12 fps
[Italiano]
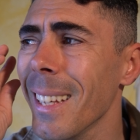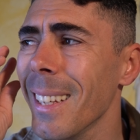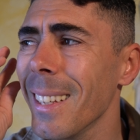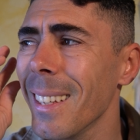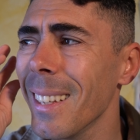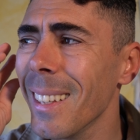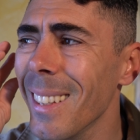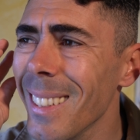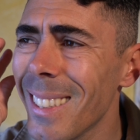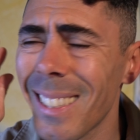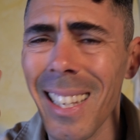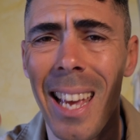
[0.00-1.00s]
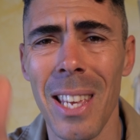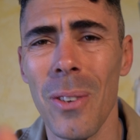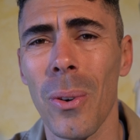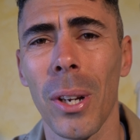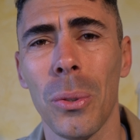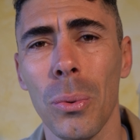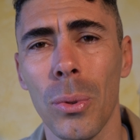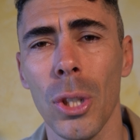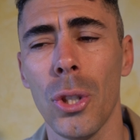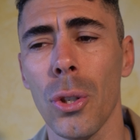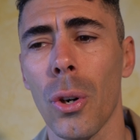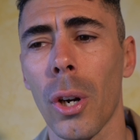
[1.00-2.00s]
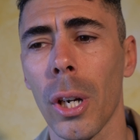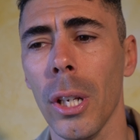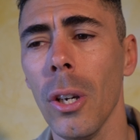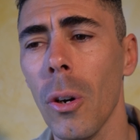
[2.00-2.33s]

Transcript: 6 eh, ore tutti i giorni.